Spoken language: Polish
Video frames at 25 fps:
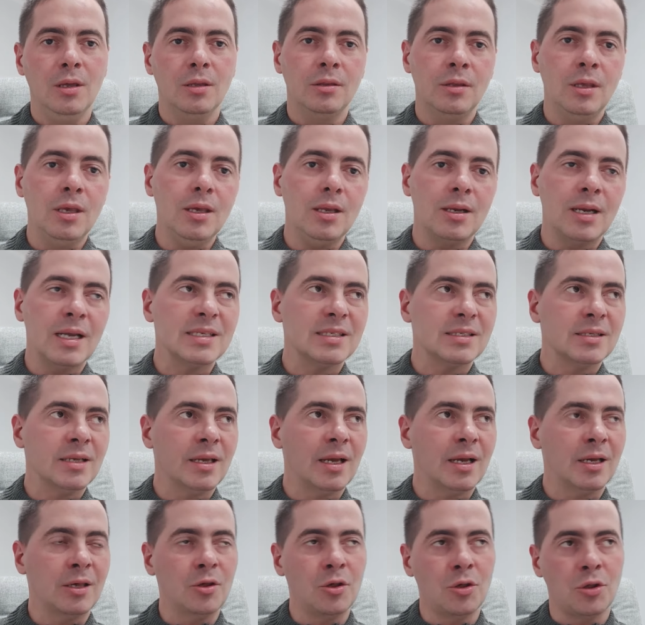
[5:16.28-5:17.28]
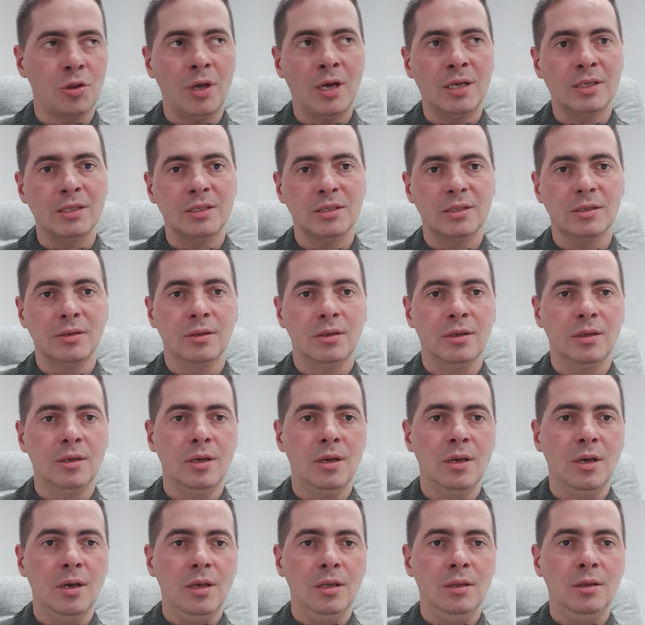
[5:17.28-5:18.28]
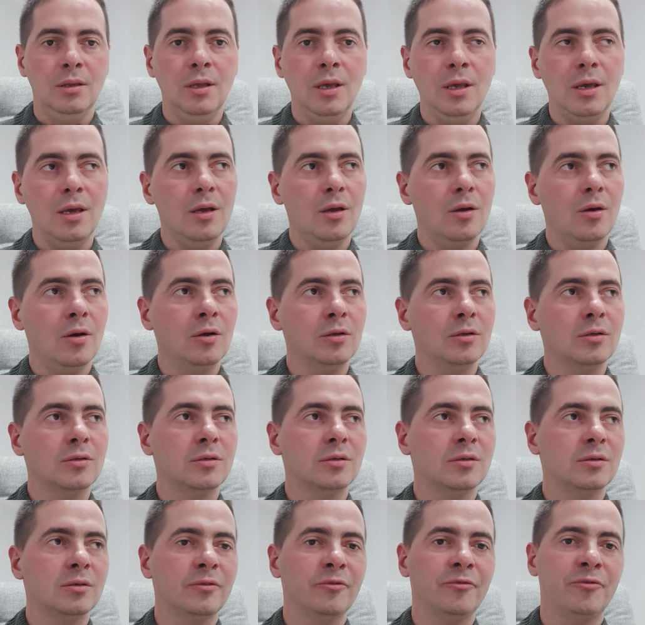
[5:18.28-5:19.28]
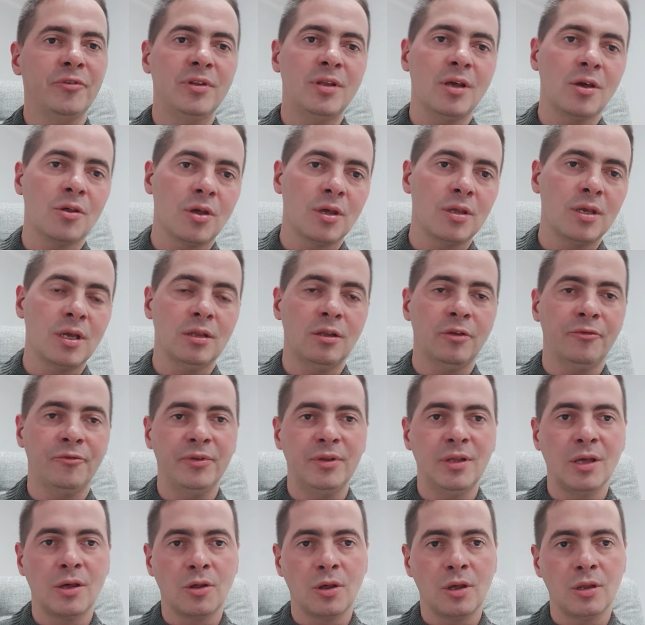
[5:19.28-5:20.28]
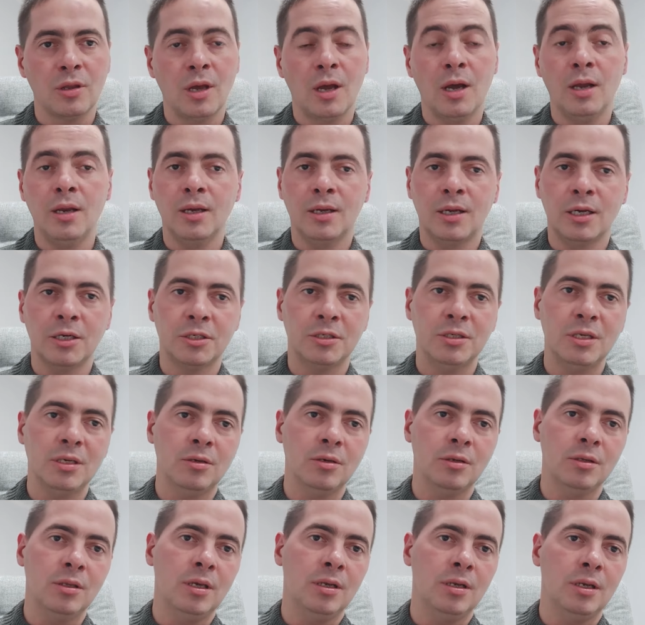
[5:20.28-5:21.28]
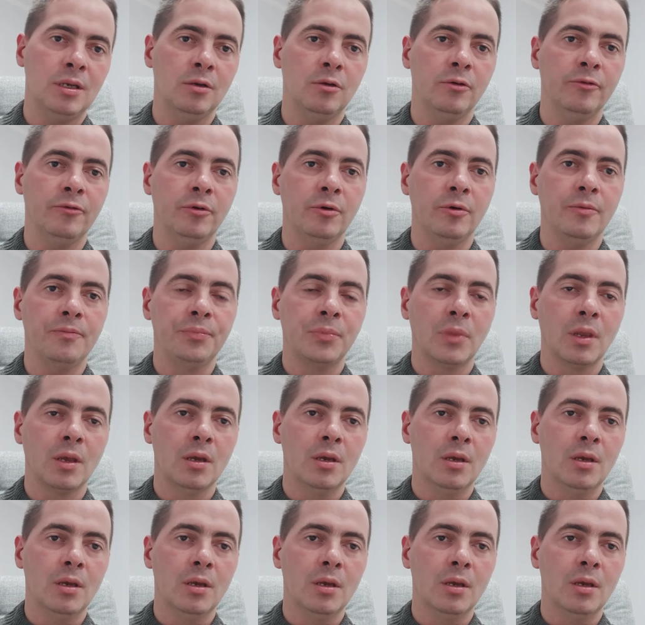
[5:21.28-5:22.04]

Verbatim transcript: Nie raz na jakiś czas, nie od wydarzenia do wydarzenia, ale każdego dnia na nowo.